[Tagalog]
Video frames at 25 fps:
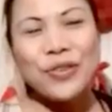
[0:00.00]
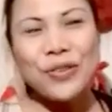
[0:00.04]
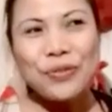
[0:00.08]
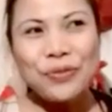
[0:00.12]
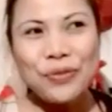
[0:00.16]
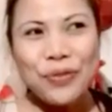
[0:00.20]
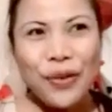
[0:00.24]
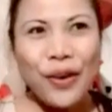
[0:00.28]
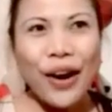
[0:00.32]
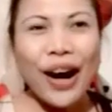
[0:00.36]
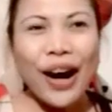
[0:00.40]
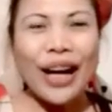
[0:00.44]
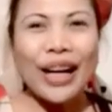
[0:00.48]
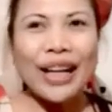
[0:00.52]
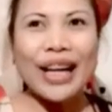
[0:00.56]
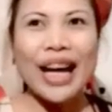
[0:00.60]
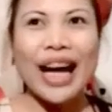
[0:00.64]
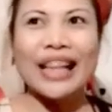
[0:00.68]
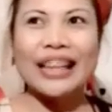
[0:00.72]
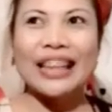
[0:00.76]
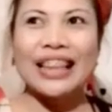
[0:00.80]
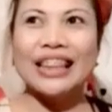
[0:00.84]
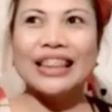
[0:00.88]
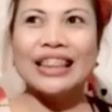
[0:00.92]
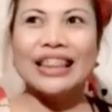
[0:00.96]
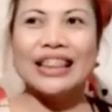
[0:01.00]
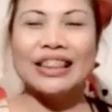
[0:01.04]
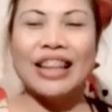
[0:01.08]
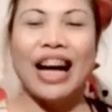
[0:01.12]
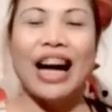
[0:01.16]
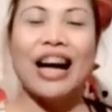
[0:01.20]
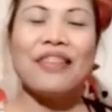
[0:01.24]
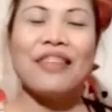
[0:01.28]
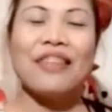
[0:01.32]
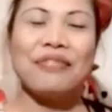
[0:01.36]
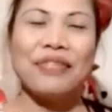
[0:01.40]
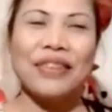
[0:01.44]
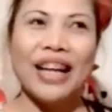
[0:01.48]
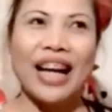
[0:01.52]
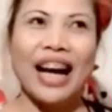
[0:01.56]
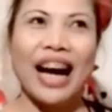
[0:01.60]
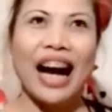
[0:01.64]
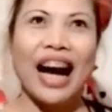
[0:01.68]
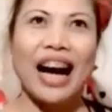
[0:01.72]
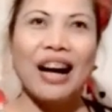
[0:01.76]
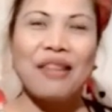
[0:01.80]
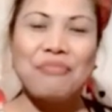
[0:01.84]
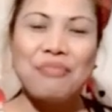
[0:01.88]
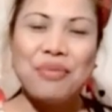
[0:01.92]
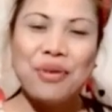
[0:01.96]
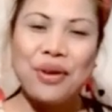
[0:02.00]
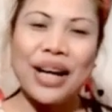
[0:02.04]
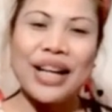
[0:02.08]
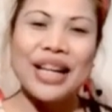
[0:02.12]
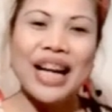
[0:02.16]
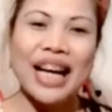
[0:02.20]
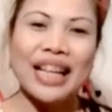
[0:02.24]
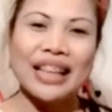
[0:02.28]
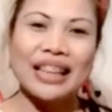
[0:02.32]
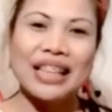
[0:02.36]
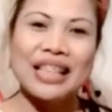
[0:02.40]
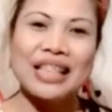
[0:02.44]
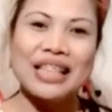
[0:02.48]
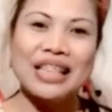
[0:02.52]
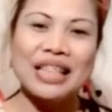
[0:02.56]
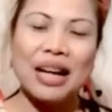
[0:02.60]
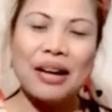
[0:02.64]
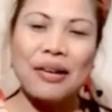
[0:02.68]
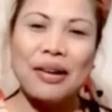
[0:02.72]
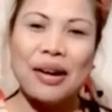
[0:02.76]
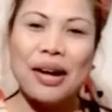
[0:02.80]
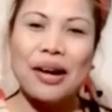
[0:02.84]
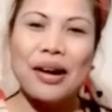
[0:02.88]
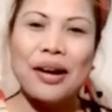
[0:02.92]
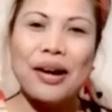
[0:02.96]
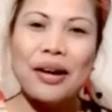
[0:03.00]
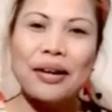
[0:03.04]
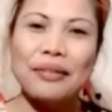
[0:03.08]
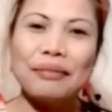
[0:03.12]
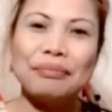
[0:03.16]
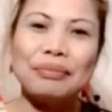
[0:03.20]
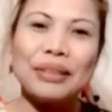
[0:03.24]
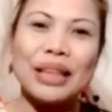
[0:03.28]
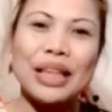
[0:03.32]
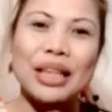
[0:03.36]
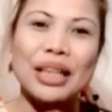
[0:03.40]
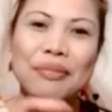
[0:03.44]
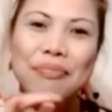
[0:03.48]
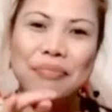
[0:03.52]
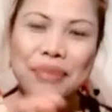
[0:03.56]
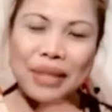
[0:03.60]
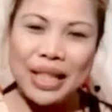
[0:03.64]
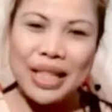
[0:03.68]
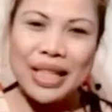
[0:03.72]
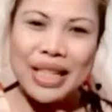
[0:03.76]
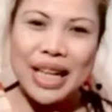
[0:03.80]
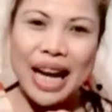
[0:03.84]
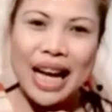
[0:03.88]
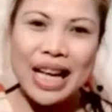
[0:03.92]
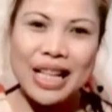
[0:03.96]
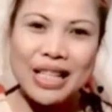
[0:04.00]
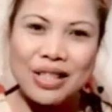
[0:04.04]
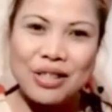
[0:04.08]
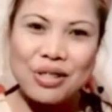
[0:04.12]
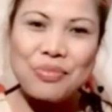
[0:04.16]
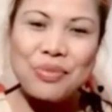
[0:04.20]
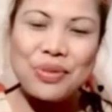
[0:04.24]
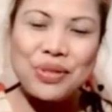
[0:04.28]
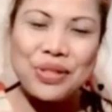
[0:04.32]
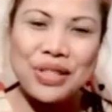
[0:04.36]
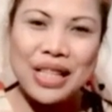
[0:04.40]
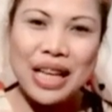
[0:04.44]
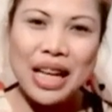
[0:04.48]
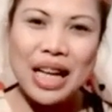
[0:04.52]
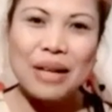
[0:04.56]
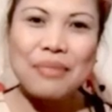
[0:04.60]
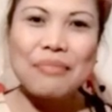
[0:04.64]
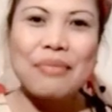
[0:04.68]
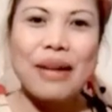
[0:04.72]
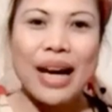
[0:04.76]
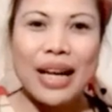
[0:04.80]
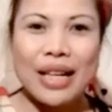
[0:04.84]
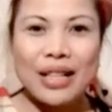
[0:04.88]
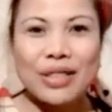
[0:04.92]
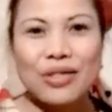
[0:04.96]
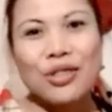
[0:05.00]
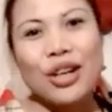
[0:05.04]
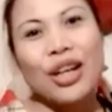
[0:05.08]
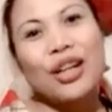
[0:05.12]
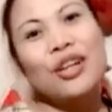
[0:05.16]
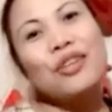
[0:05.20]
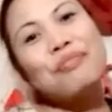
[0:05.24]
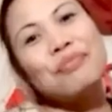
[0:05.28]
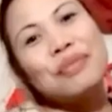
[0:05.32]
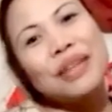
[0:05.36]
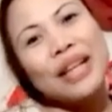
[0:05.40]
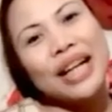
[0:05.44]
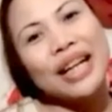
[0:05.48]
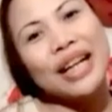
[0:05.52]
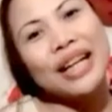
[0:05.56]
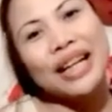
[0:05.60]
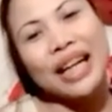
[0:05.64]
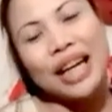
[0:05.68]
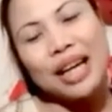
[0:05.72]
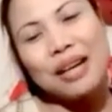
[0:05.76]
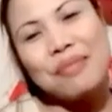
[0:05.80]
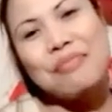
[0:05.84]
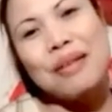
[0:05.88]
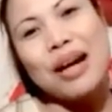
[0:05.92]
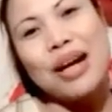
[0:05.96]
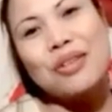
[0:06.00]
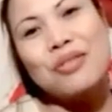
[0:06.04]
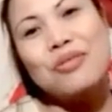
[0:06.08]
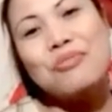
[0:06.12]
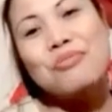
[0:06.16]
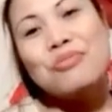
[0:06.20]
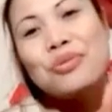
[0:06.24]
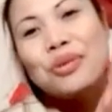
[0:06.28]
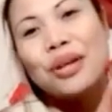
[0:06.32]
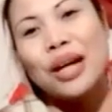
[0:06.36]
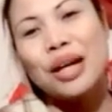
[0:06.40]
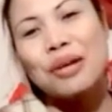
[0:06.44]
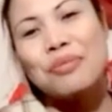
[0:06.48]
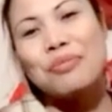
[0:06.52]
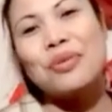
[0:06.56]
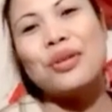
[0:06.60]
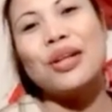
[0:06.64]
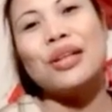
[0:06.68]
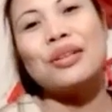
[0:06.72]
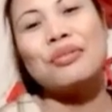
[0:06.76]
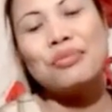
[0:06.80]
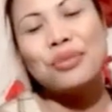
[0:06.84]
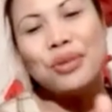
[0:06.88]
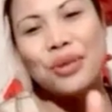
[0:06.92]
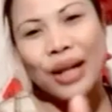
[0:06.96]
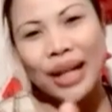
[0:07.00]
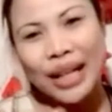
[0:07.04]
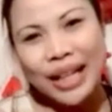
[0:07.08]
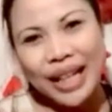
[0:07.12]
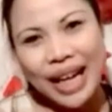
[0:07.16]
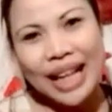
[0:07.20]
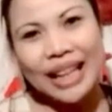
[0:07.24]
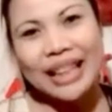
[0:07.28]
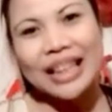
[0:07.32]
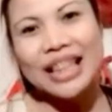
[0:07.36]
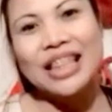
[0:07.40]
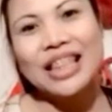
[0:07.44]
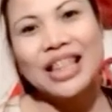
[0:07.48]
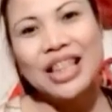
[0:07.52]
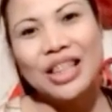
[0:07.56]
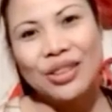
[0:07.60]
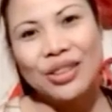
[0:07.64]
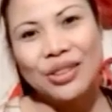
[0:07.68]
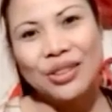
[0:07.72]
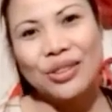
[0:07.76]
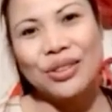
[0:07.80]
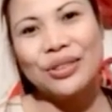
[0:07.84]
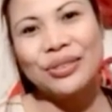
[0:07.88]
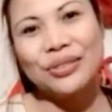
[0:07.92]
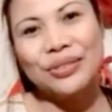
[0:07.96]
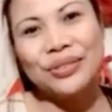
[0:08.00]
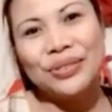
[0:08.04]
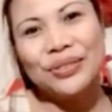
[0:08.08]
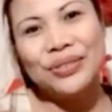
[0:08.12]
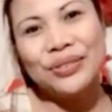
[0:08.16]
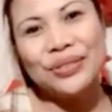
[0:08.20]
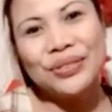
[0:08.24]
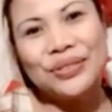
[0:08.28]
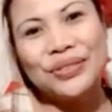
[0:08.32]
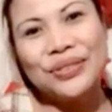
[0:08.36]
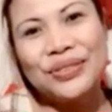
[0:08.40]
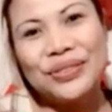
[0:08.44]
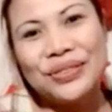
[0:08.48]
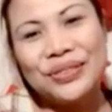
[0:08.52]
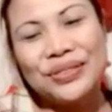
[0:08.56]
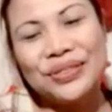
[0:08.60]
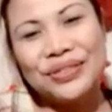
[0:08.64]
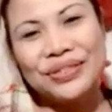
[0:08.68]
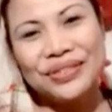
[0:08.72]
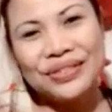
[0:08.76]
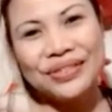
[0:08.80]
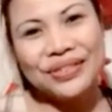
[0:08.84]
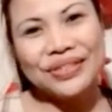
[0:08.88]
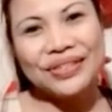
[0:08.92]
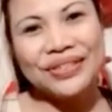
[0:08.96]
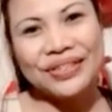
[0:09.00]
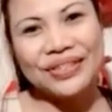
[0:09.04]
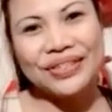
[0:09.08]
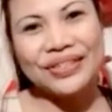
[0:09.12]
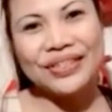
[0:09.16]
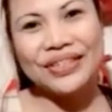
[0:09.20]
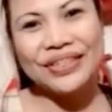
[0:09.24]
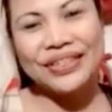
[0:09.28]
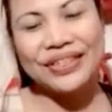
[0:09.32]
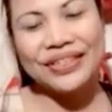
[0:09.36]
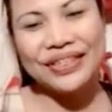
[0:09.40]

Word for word: buhay natin, ang, ang buhay natin sa Pilipinas, kumusta naman? So anong pinagkaiba yung buhay mo at buhay natin dito? Para sa